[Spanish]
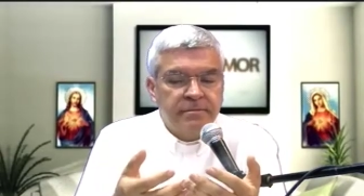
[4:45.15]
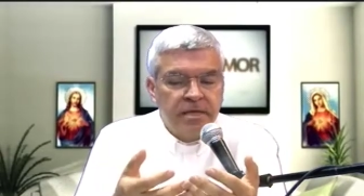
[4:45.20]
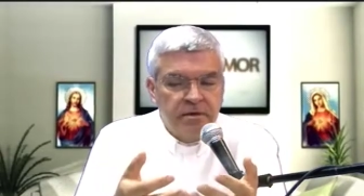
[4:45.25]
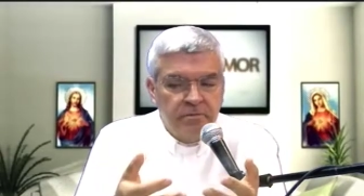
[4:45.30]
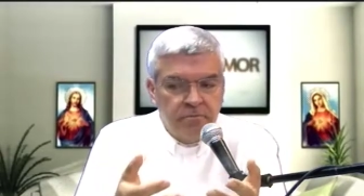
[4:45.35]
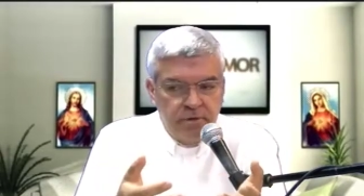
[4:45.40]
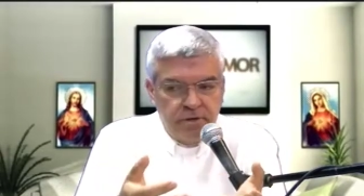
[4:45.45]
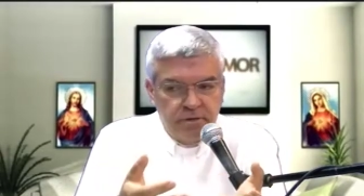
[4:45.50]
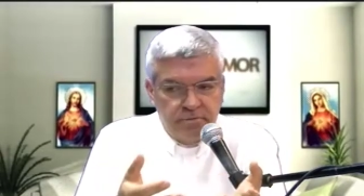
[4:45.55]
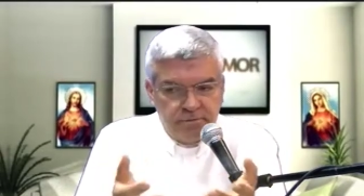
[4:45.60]

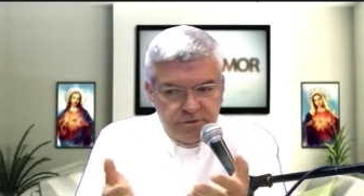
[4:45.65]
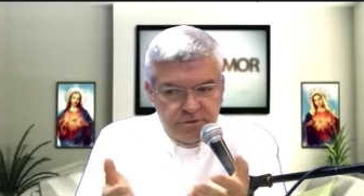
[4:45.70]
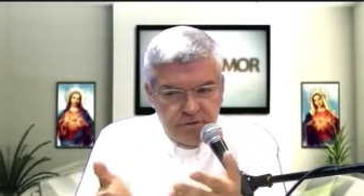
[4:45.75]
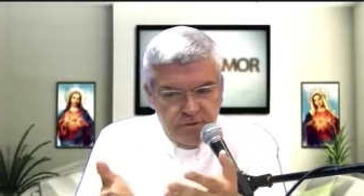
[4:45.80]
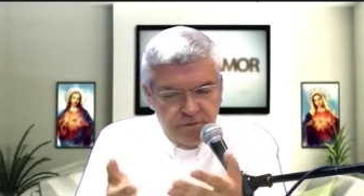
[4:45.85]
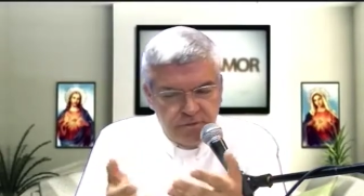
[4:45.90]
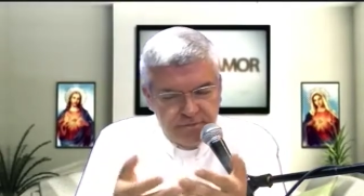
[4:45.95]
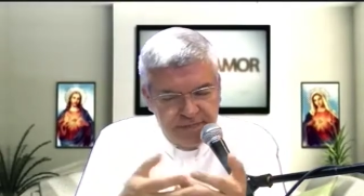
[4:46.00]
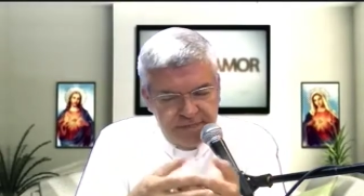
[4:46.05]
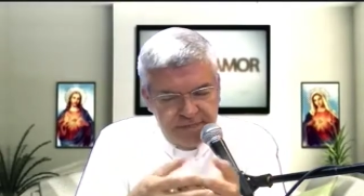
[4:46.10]
Bueno, pues
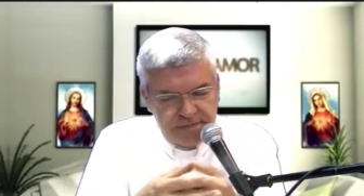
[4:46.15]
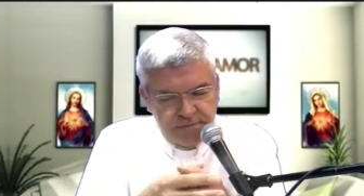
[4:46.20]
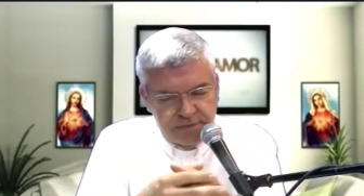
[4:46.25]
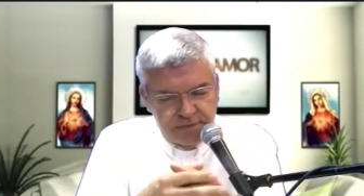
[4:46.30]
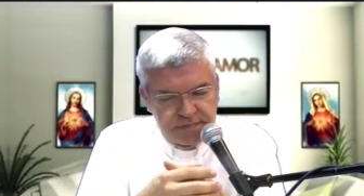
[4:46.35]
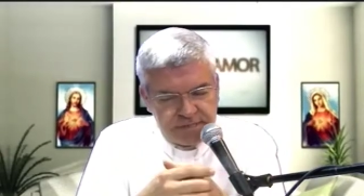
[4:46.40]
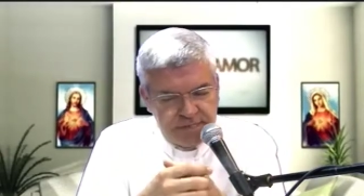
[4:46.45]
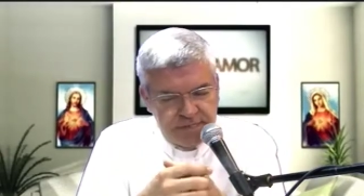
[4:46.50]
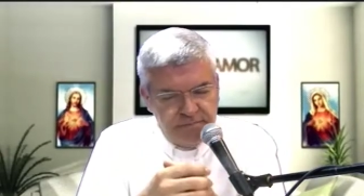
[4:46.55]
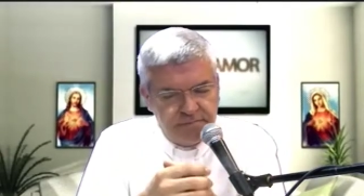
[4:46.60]
lo mismo
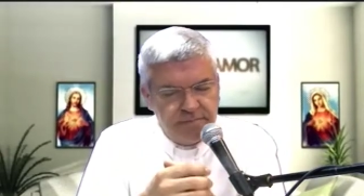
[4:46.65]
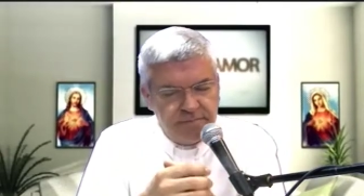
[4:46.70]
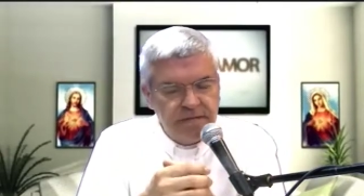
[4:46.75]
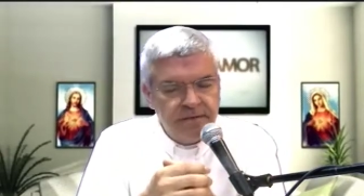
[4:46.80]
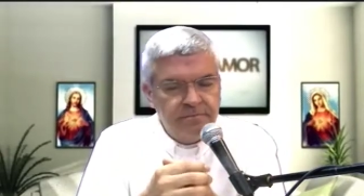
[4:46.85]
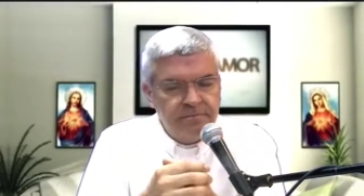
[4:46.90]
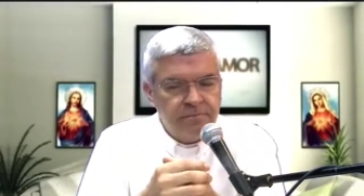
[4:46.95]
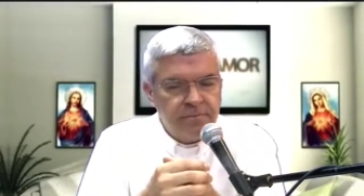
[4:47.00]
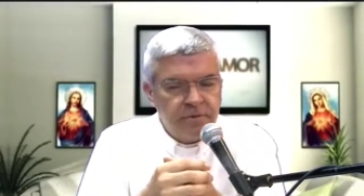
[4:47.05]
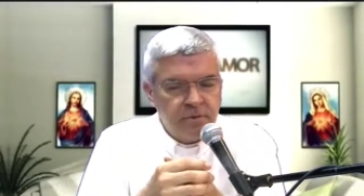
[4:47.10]
siempre
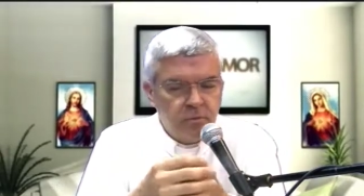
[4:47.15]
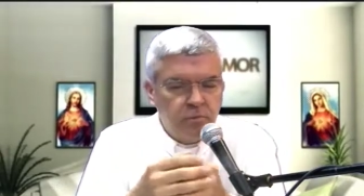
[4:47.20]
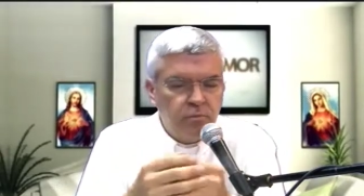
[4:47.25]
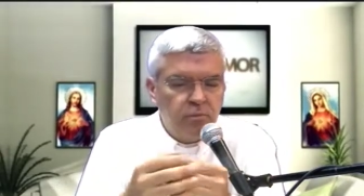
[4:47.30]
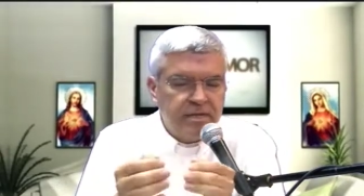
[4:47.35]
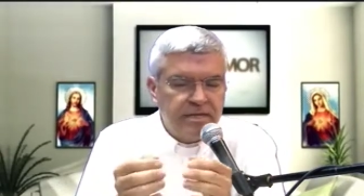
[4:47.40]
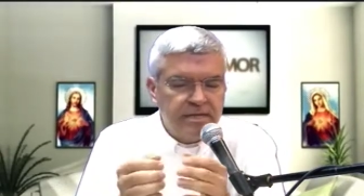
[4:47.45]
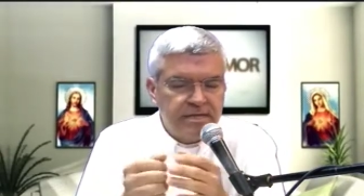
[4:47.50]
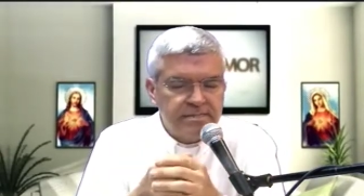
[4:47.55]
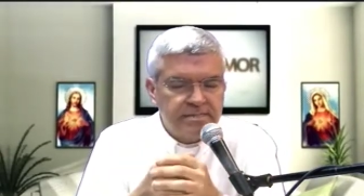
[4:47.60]
un
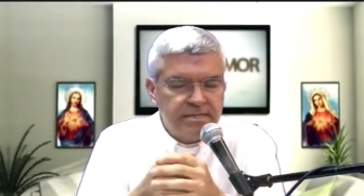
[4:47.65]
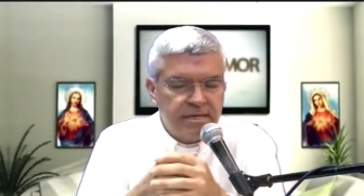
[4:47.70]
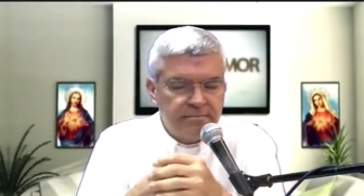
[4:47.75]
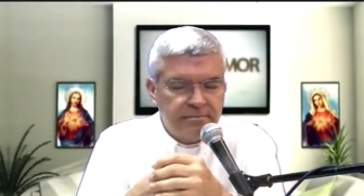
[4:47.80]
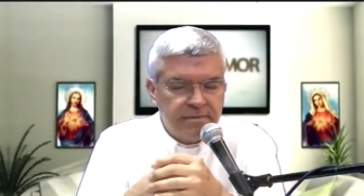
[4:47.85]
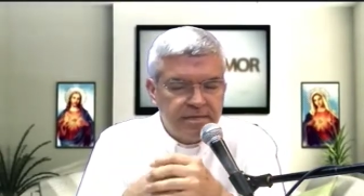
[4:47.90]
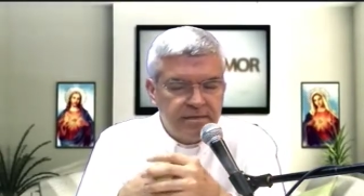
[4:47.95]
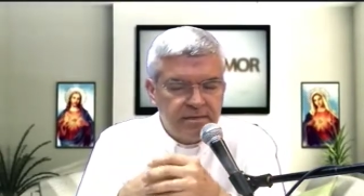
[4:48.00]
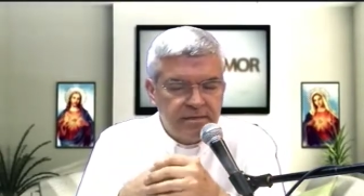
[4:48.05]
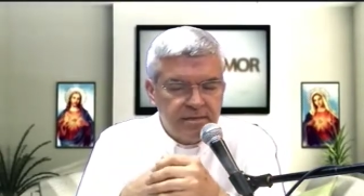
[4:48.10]
buen
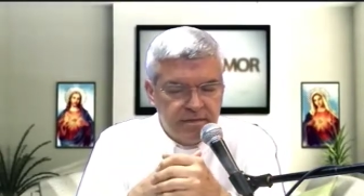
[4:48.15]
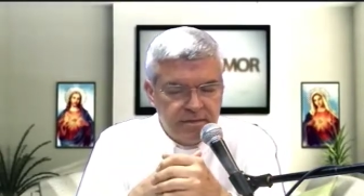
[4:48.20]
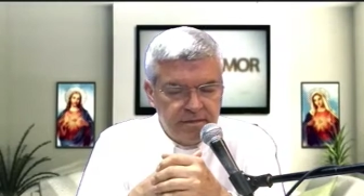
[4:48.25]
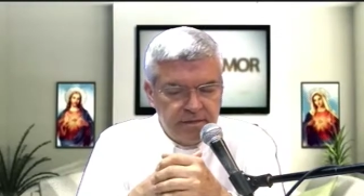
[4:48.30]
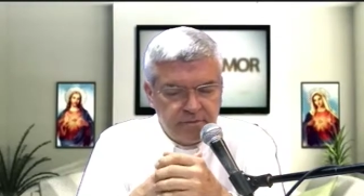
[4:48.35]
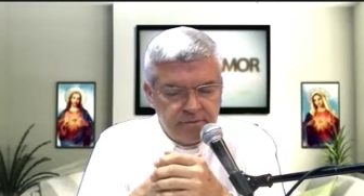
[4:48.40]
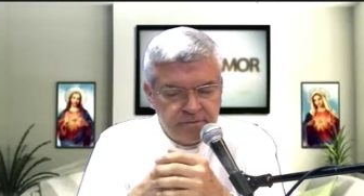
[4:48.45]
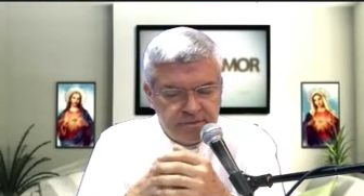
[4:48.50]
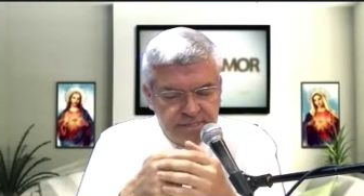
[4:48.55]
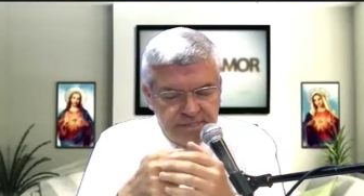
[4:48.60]
examen de
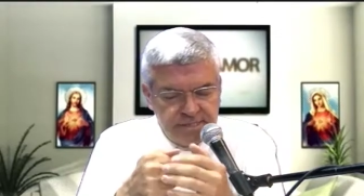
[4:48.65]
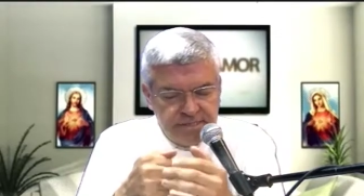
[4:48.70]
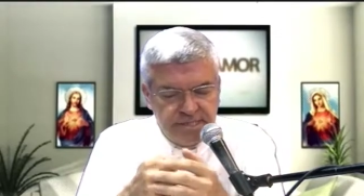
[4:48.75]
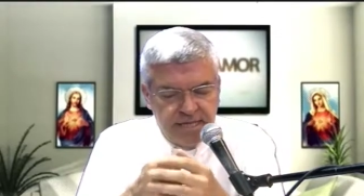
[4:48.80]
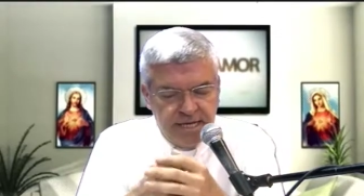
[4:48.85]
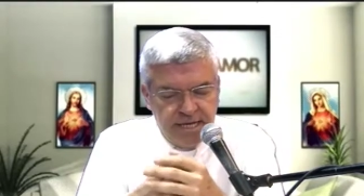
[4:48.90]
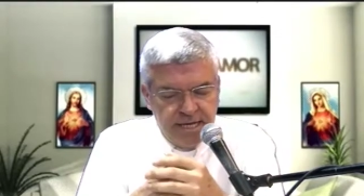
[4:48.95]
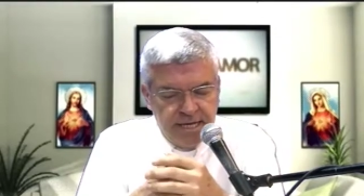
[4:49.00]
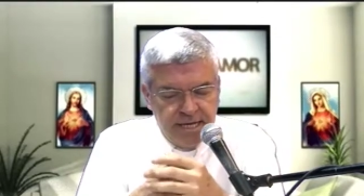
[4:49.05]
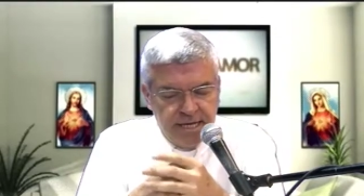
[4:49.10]
conciencia